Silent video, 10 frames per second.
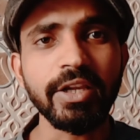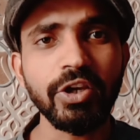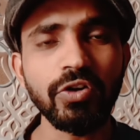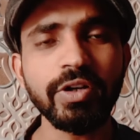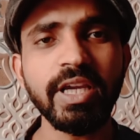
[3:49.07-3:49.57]

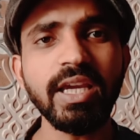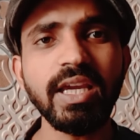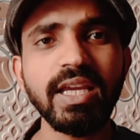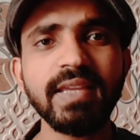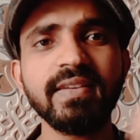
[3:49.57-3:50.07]
क्योंकि
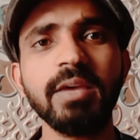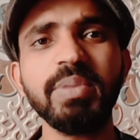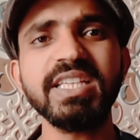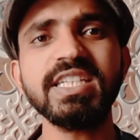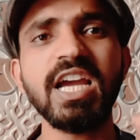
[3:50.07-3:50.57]
इसके
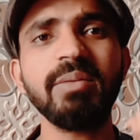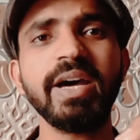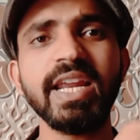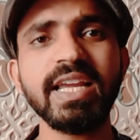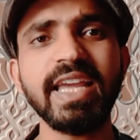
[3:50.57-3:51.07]
पीछे हमारा